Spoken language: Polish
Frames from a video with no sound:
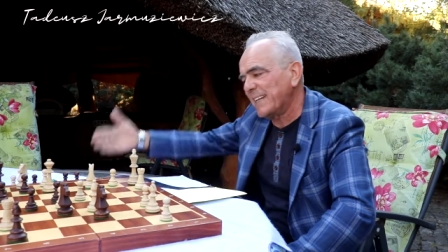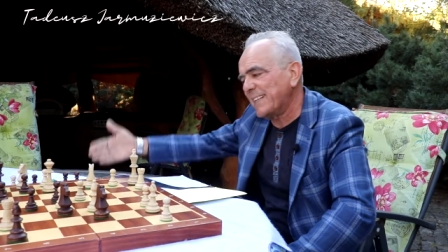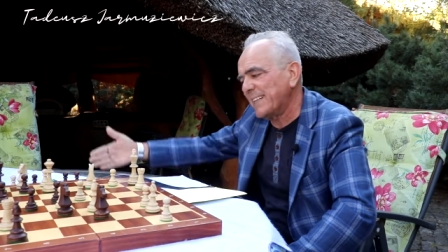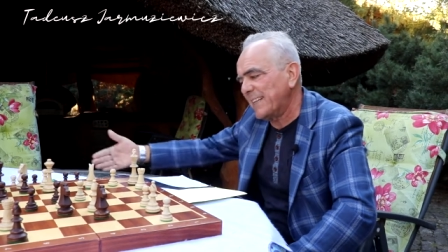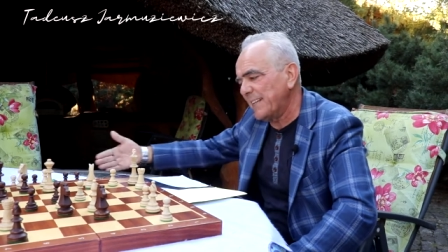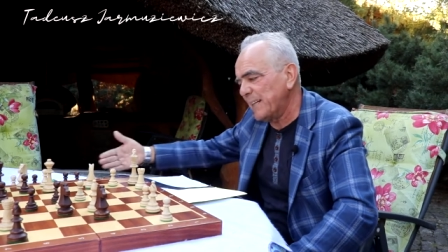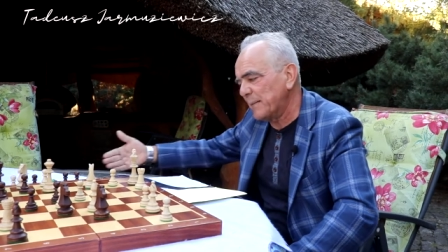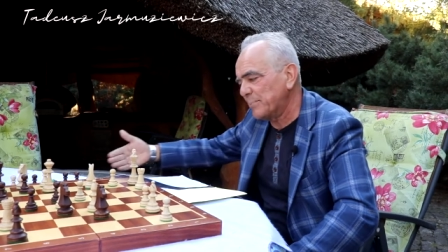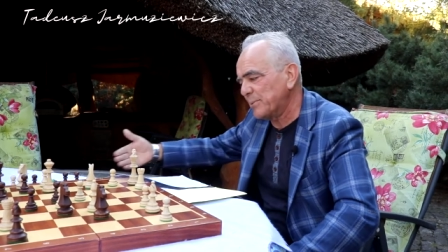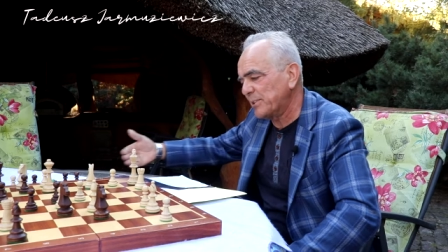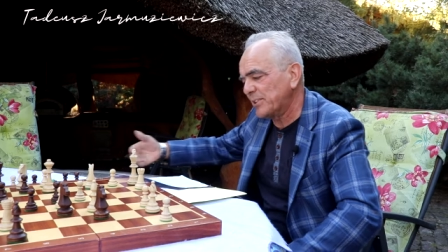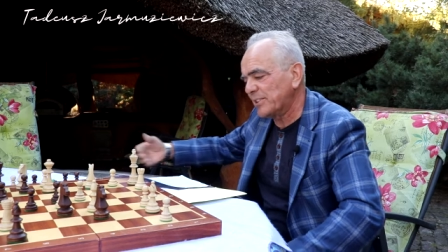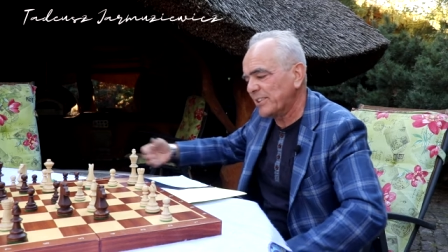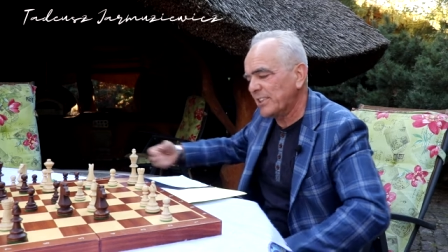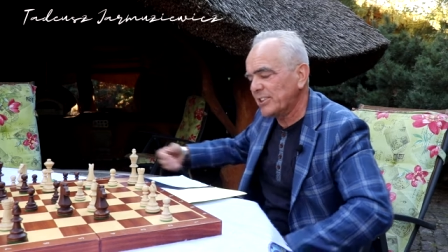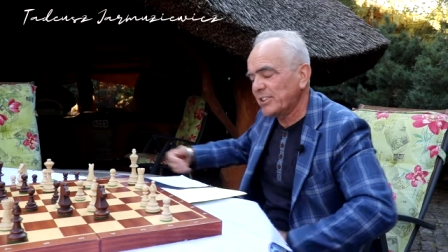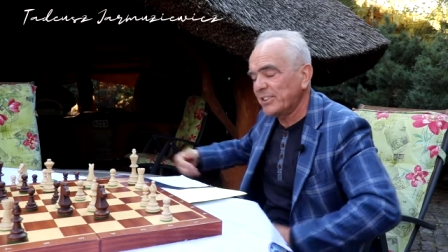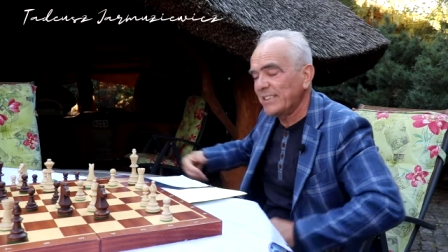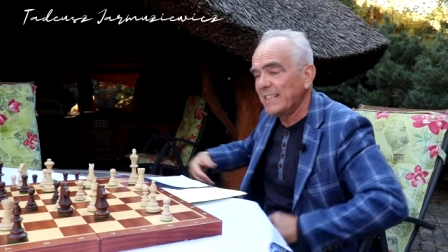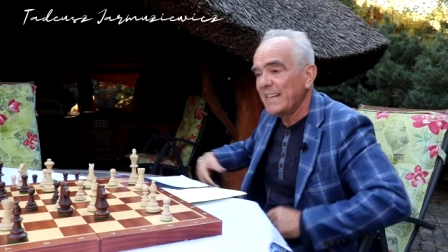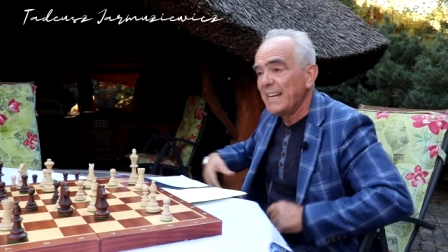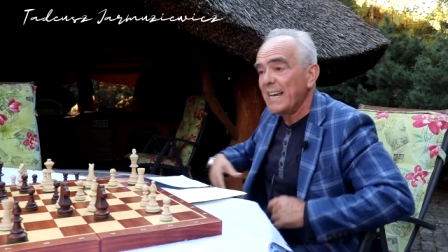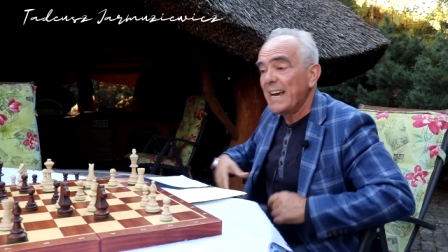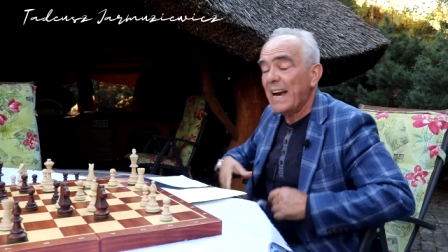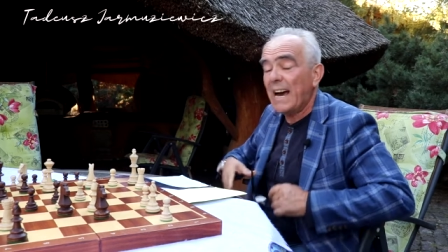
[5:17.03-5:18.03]
jak najlepsze
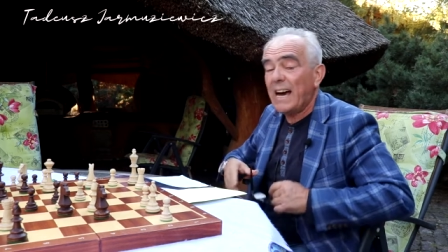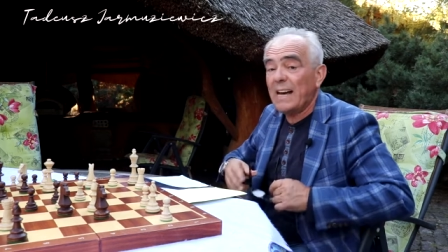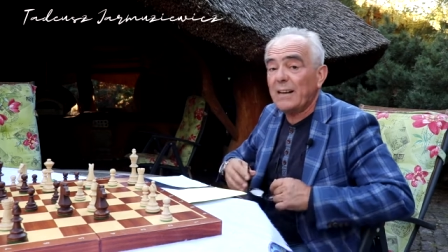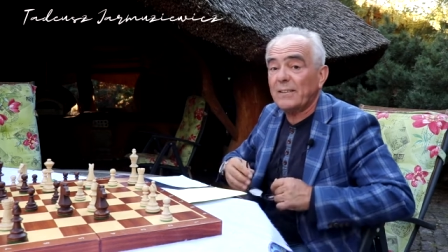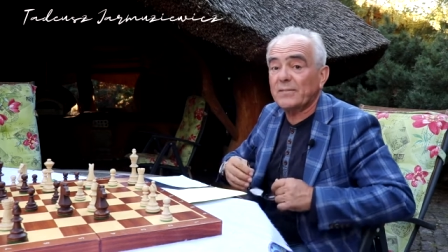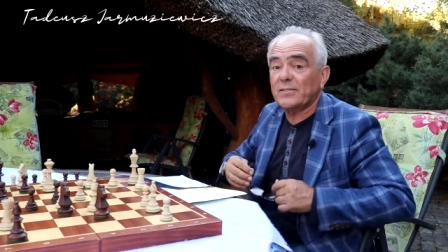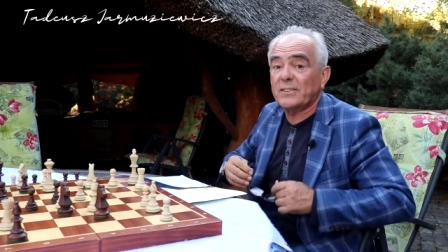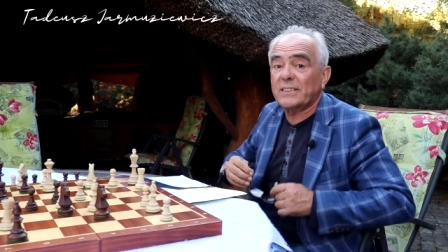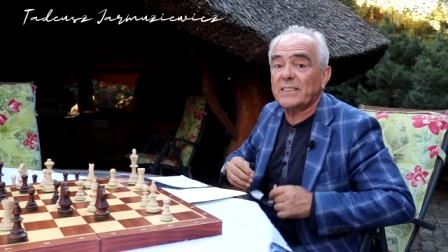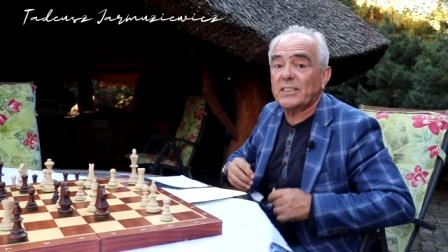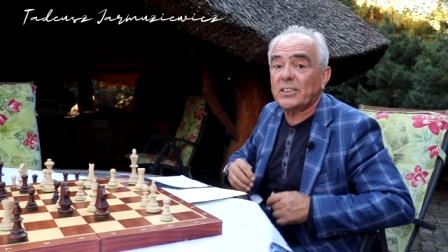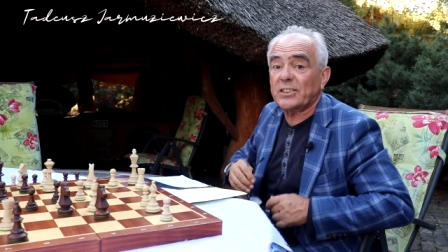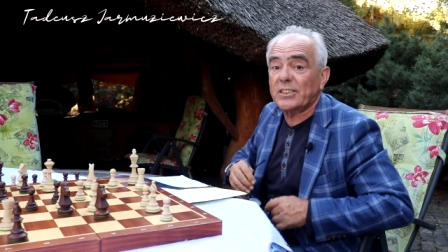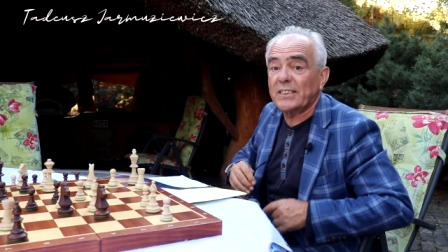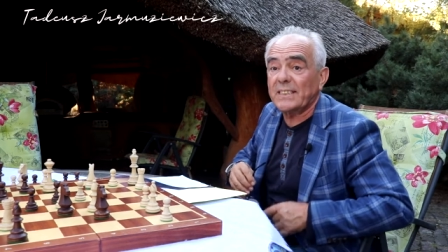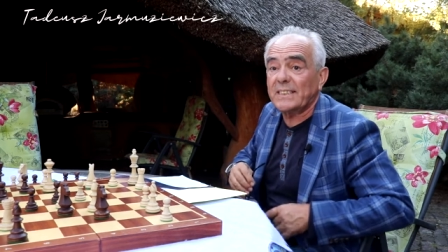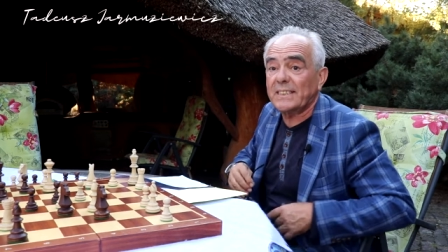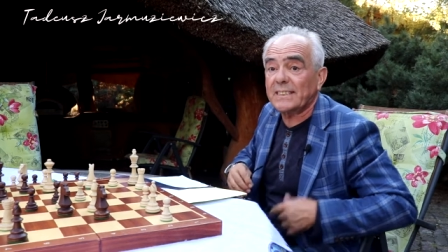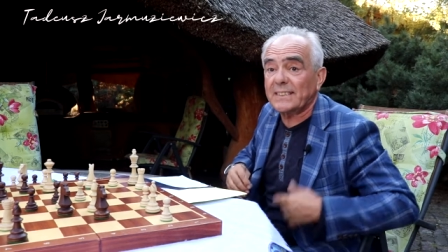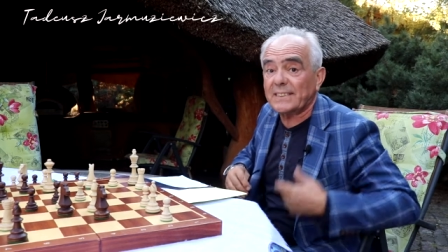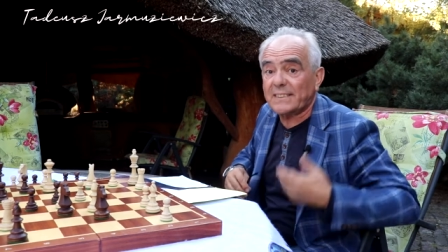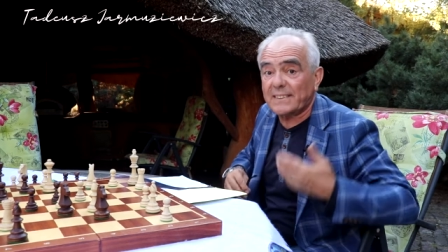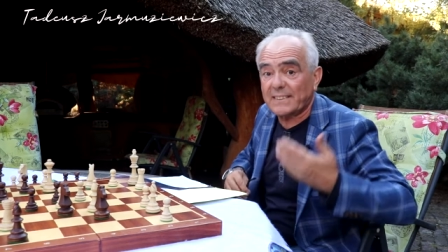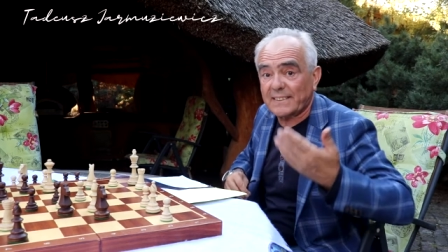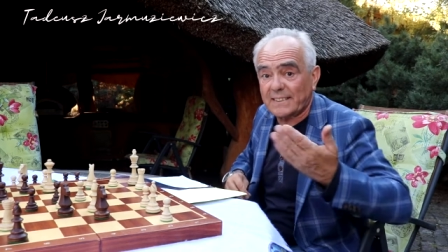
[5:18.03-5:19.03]
rzeczy, a w
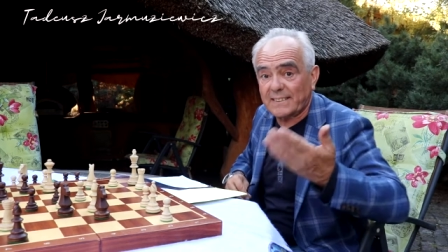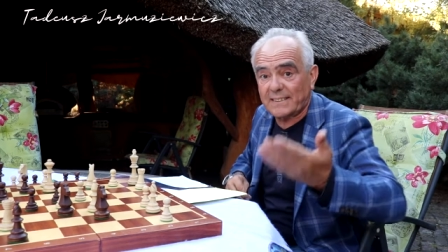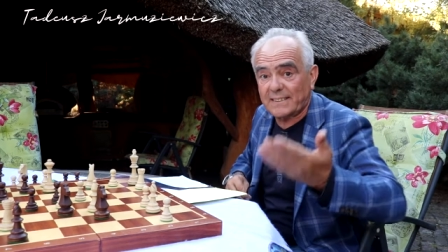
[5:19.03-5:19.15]
zderzenie z,